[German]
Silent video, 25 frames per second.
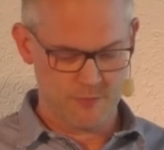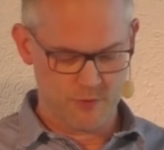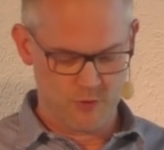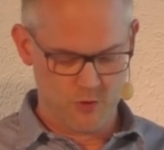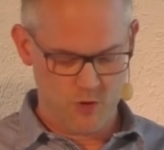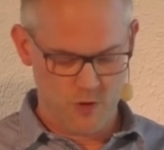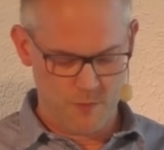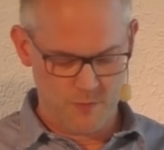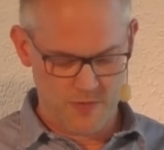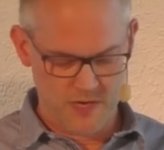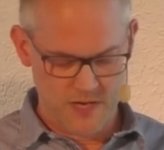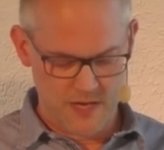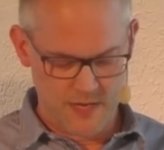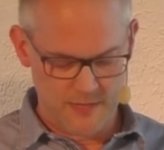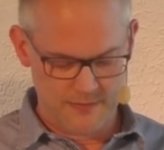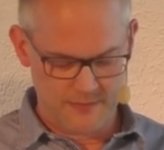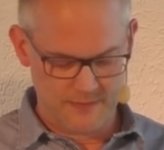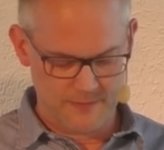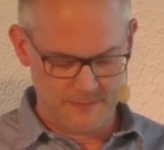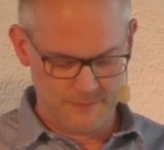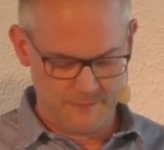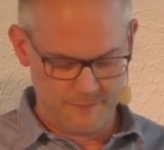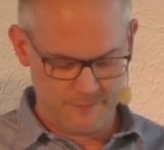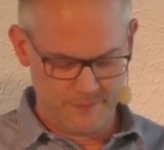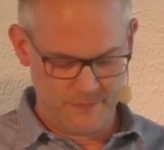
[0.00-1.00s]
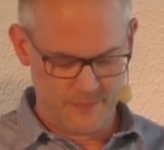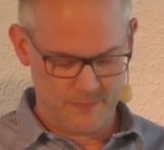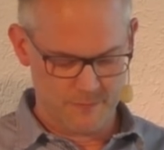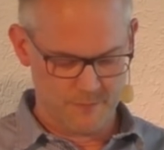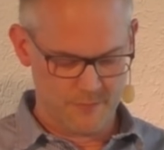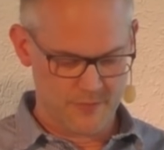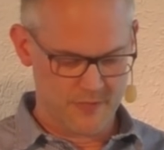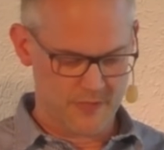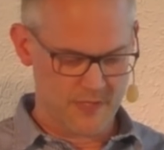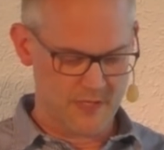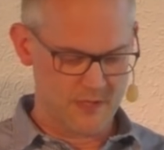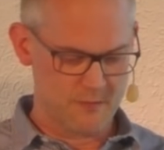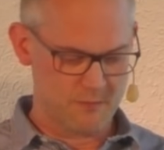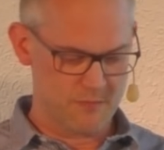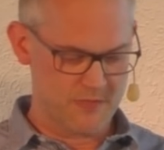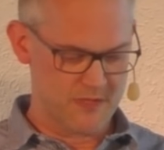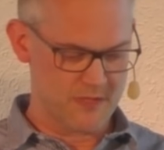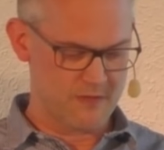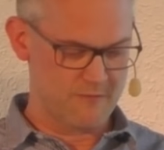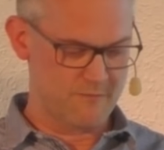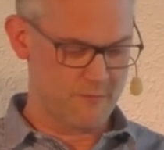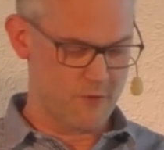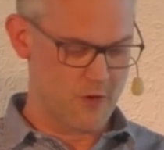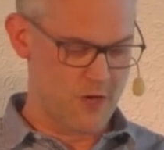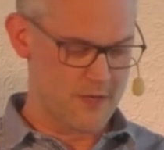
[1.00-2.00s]
bekommen hat, beginnt mit
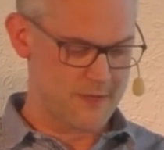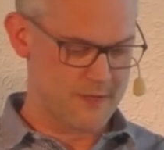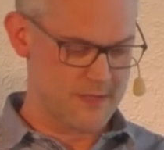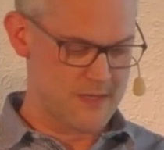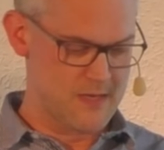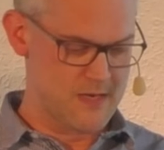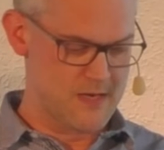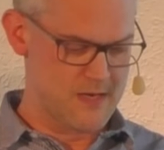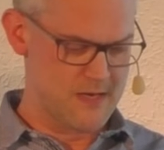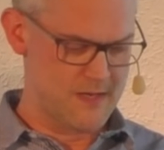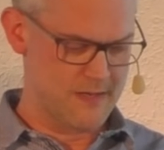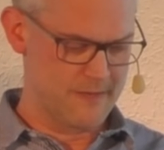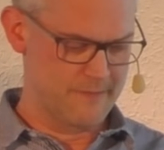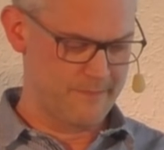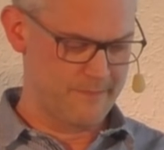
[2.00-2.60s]
den Worten,